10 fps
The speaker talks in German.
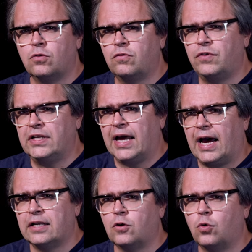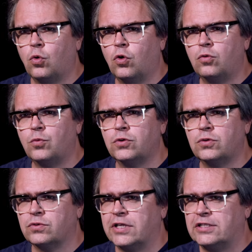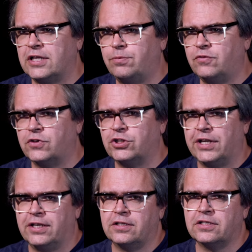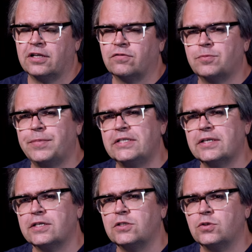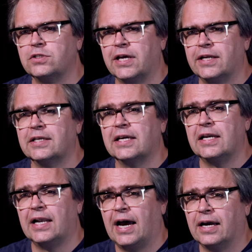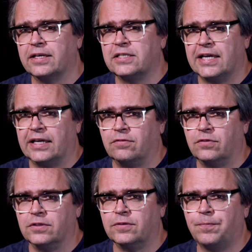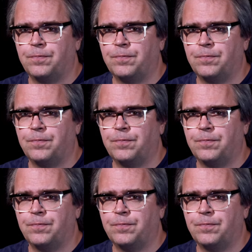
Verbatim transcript: und wie da der Hochmut und das Selbstverständnis, etwas Besseres zu sein, klar gezeigt wird.